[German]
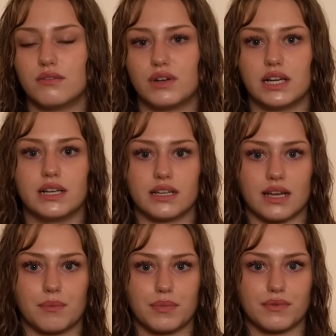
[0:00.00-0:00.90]
weil ich
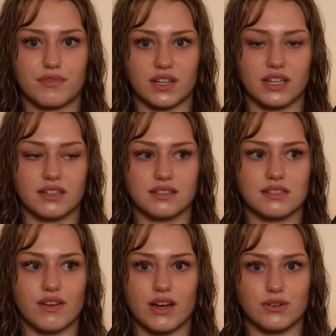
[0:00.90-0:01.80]
habe wegen
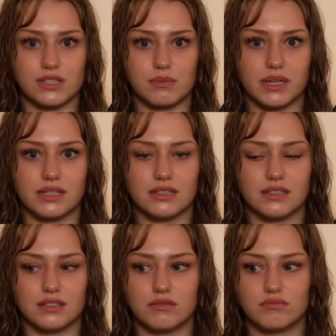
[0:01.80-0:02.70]
zwei Hausarbeiten
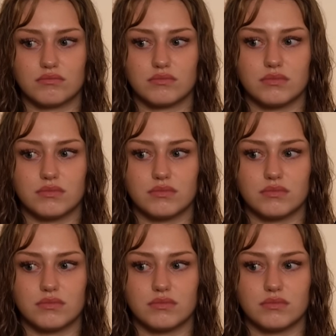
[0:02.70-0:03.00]
in